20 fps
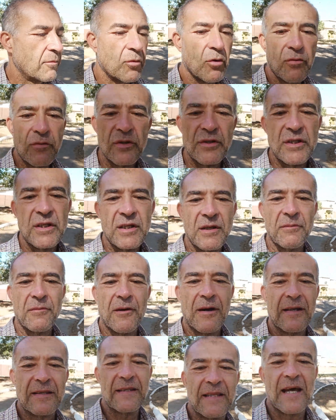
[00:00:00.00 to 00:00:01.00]
Bom dia,
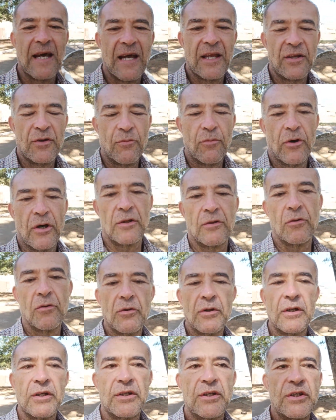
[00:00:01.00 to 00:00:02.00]
boa tarde, boa
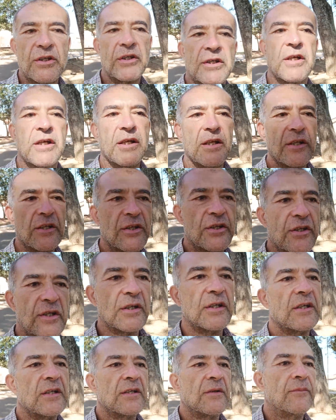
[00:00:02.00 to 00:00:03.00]
noite,
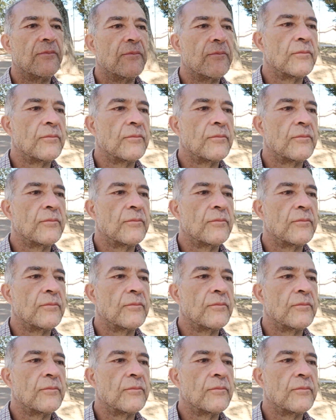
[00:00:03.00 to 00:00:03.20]
gente.